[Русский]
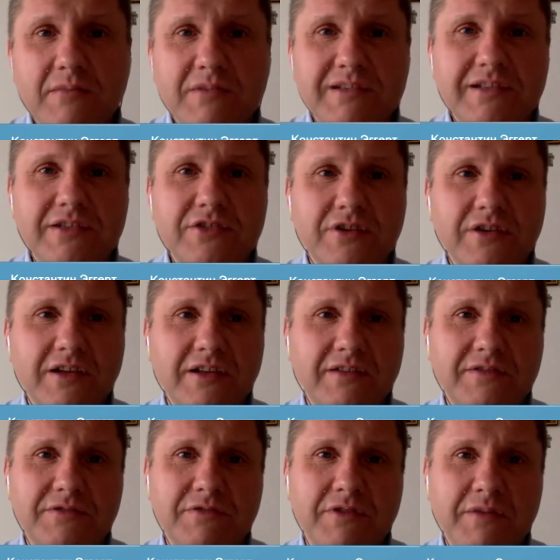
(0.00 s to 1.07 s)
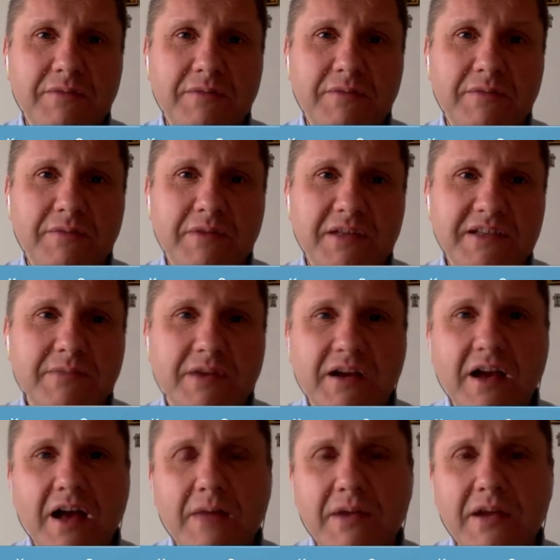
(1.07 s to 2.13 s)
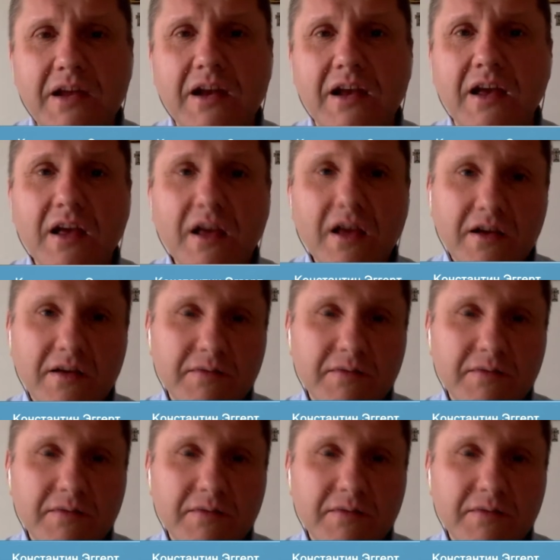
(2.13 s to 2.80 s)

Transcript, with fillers: Мы слышали это в свое время от Зигмара Габриэля.